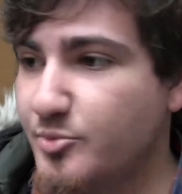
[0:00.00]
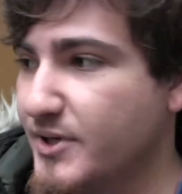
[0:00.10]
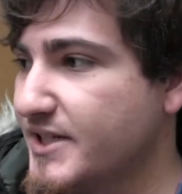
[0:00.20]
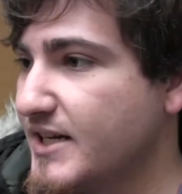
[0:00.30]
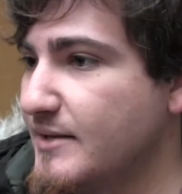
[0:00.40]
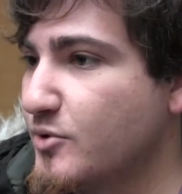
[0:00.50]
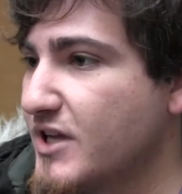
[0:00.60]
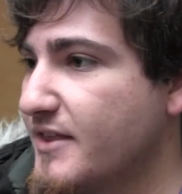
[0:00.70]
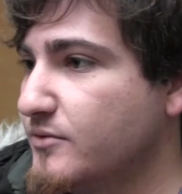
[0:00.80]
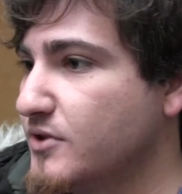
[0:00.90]
Pues
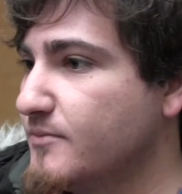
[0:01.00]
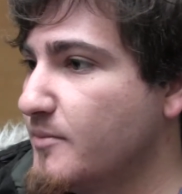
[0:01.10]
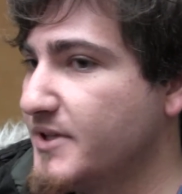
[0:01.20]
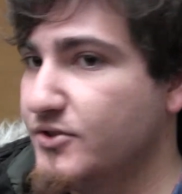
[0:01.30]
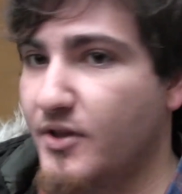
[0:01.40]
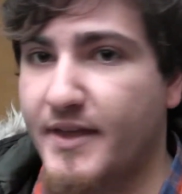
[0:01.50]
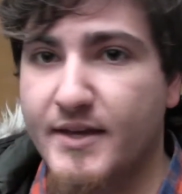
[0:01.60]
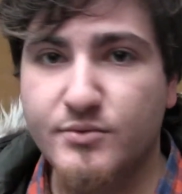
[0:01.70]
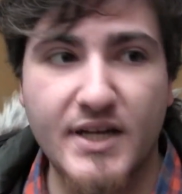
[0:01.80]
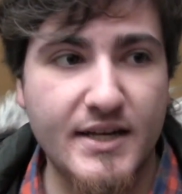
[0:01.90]
salimos hace unos momentos
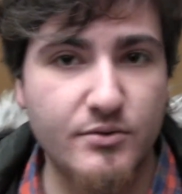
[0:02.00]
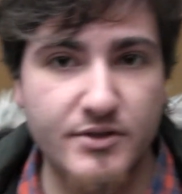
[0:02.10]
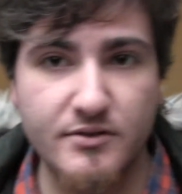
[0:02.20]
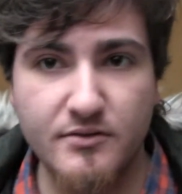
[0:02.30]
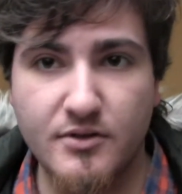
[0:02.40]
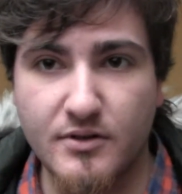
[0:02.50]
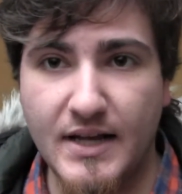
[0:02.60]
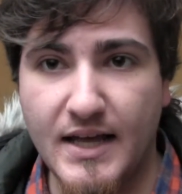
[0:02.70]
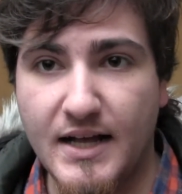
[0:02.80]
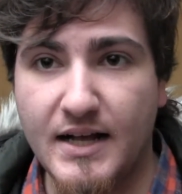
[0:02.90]
de una reunión
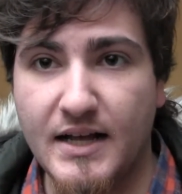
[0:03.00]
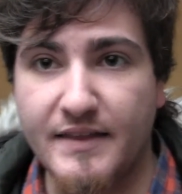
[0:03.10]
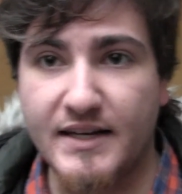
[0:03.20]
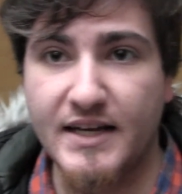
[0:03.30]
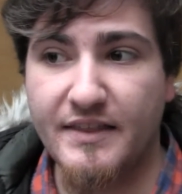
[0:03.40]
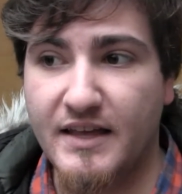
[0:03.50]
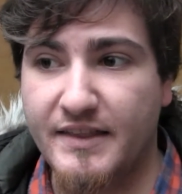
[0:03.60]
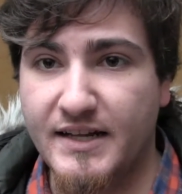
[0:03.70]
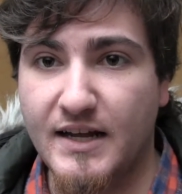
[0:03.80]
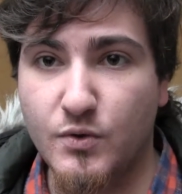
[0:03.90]
con la
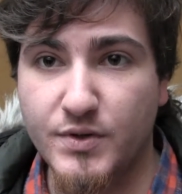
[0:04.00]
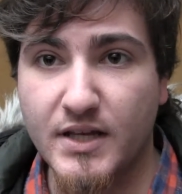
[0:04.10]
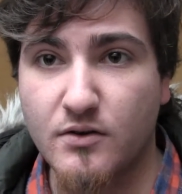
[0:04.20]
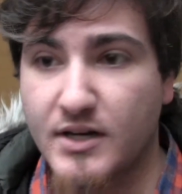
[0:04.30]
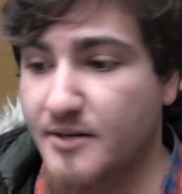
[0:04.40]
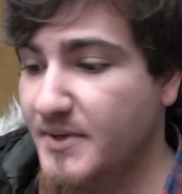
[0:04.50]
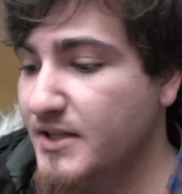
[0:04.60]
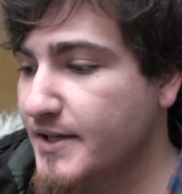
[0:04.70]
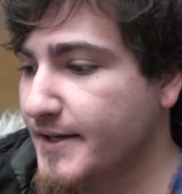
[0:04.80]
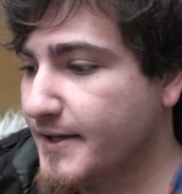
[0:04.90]
delegada de la Junta, con
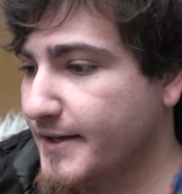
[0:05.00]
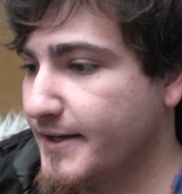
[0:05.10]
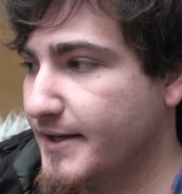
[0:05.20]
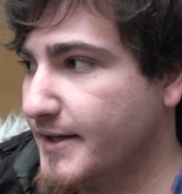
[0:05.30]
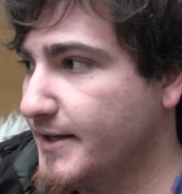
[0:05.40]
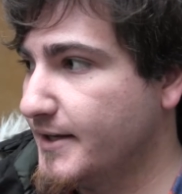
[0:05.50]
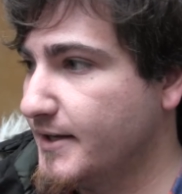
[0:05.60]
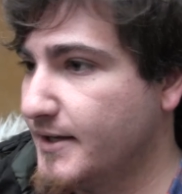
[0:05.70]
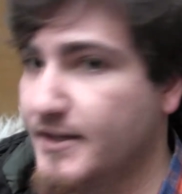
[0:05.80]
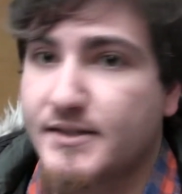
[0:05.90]
Carmen.
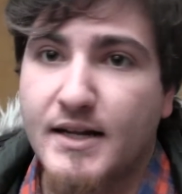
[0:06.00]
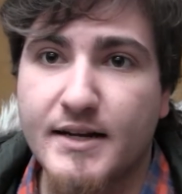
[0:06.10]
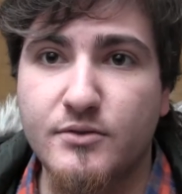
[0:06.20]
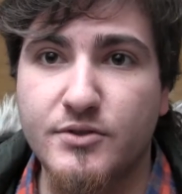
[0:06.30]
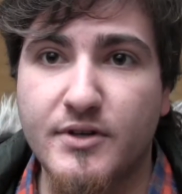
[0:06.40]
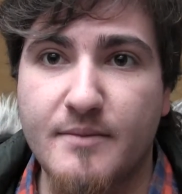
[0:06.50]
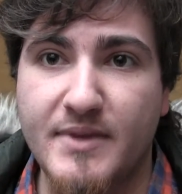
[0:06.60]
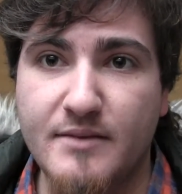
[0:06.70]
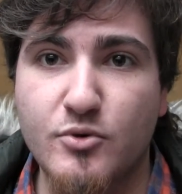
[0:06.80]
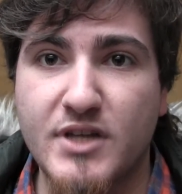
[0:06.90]
Eh, es la reunión que
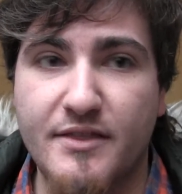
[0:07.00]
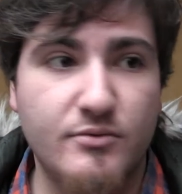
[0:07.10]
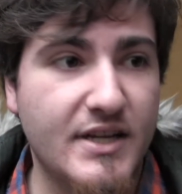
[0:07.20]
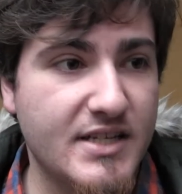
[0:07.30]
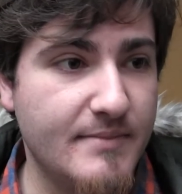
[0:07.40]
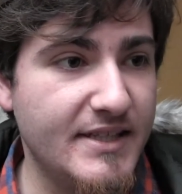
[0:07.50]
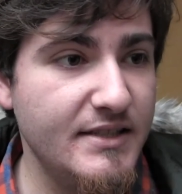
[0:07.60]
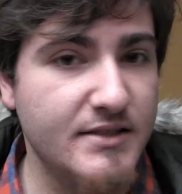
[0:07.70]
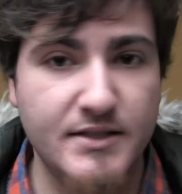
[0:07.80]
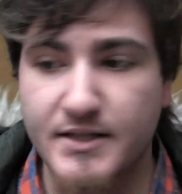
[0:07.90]
pedimos hace unas
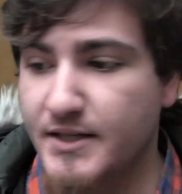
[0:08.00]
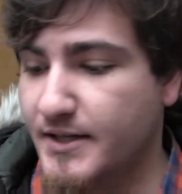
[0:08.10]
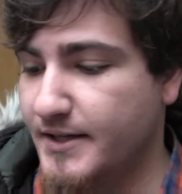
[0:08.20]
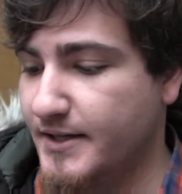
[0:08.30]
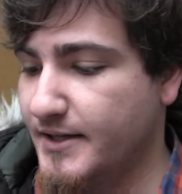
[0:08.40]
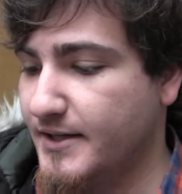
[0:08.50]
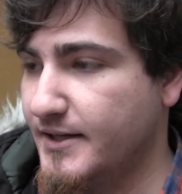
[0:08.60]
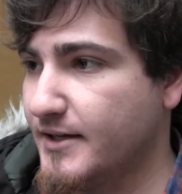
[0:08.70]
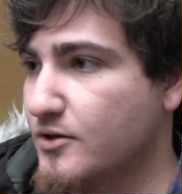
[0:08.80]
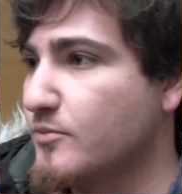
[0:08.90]
semanas
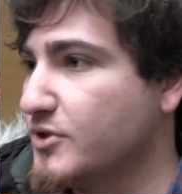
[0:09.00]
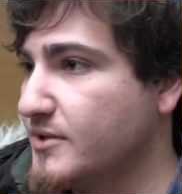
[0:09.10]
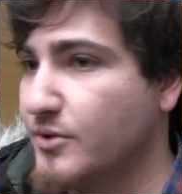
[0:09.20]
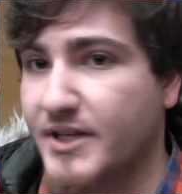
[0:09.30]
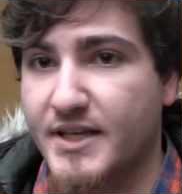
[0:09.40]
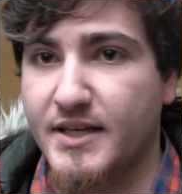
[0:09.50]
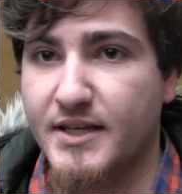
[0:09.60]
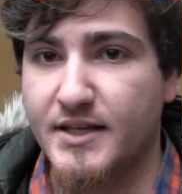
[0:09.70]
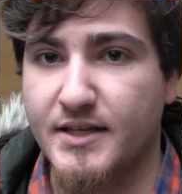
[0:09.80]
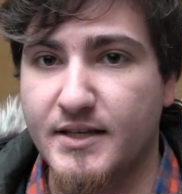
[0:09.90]
eh, con motivo de
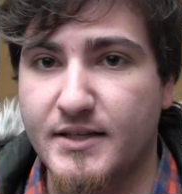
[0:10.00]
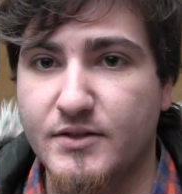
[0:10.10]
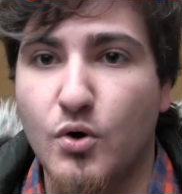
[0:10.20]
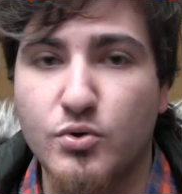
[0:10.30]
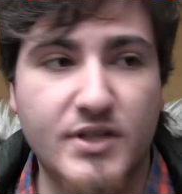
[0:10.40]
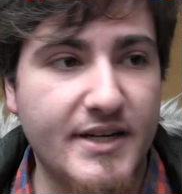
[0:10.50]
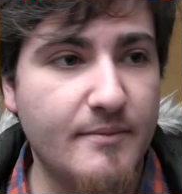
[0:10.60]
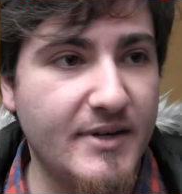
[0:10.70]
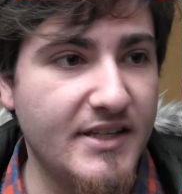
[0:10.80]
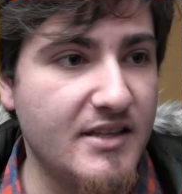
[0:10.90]
que nos
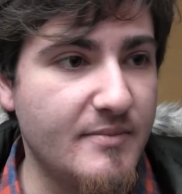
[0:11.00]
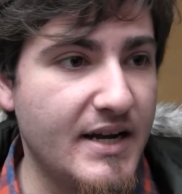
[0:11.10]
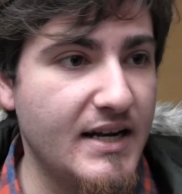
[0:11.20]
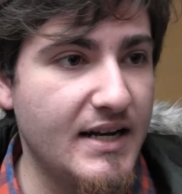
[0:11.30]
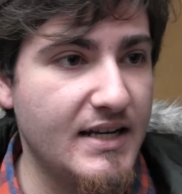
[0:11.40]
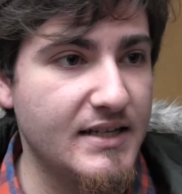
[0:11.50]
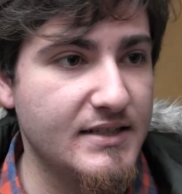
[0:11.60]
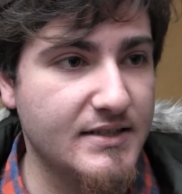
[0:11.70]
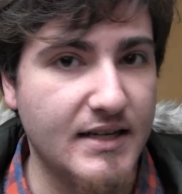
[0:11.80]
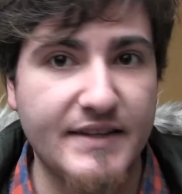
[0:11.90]
gustaría participar en
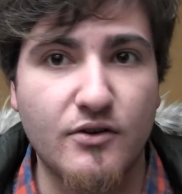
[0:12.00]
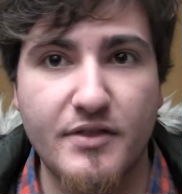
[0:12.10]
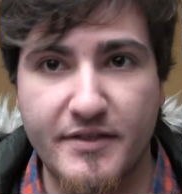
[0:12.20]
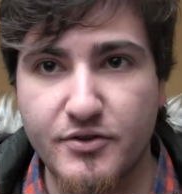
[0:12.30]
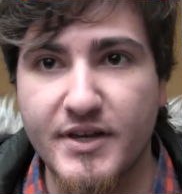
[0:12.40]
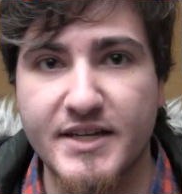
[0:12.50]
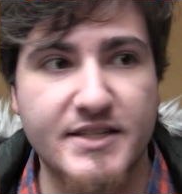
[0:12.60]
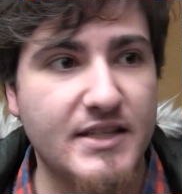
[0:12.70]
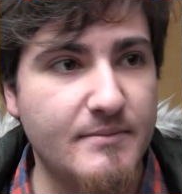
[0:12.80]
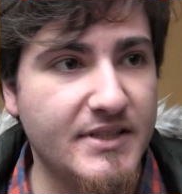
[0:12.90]
las, negociaciones que se
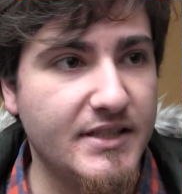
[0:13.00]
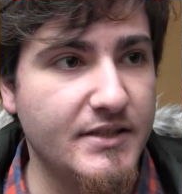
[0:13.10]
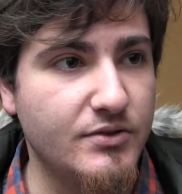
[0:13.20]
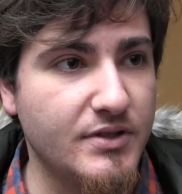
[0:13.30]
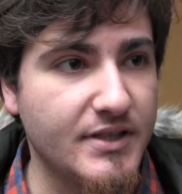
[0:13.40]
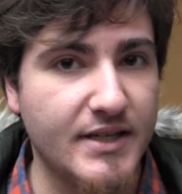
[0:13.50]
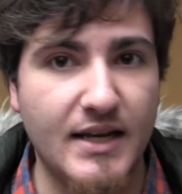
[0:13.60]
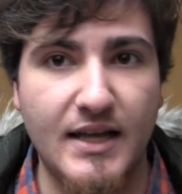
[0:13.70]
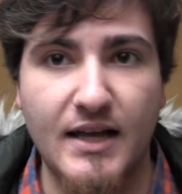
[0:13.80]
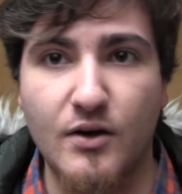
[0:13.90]
están manteniendo entre
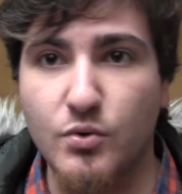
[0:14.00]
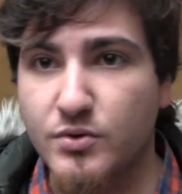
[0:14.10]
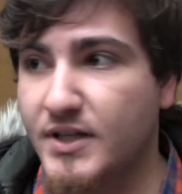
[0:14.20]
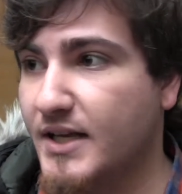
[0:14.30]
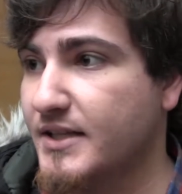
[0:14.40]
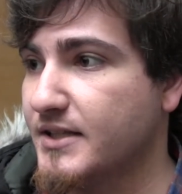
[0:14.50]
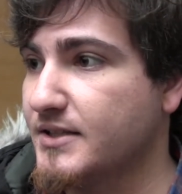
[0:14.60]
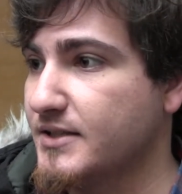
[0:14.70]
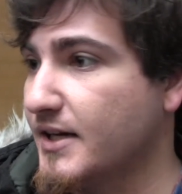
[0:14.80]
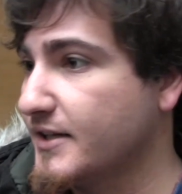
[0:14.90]
la Junta
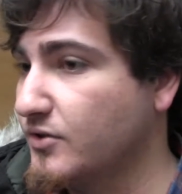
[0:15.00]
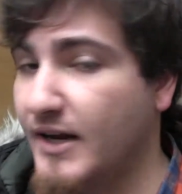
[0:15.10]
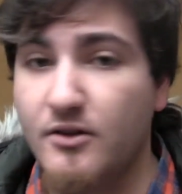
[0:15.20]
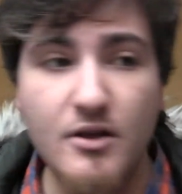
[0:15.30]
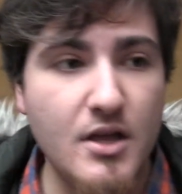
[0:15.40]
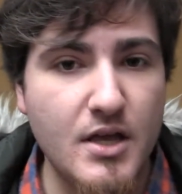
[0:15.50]
y, y el rectorado.